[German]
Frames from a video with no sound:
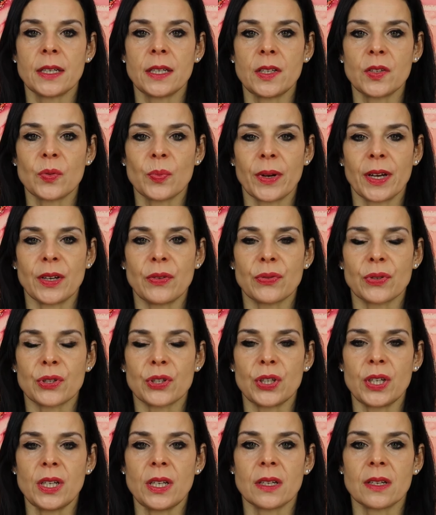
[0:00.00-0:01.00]
Dies meint
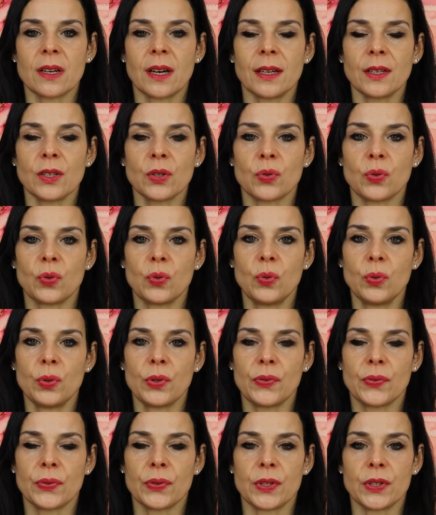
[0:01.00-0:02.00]
verschiedene andere
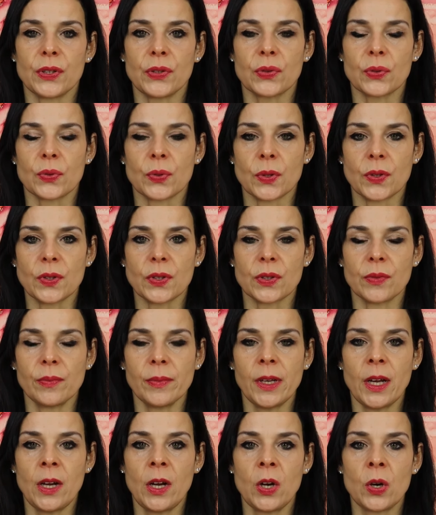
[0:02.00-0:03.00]
Tools für dich zu
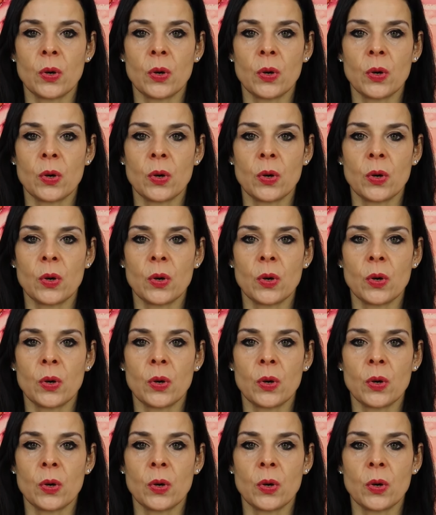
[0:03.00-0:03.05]
nutzen,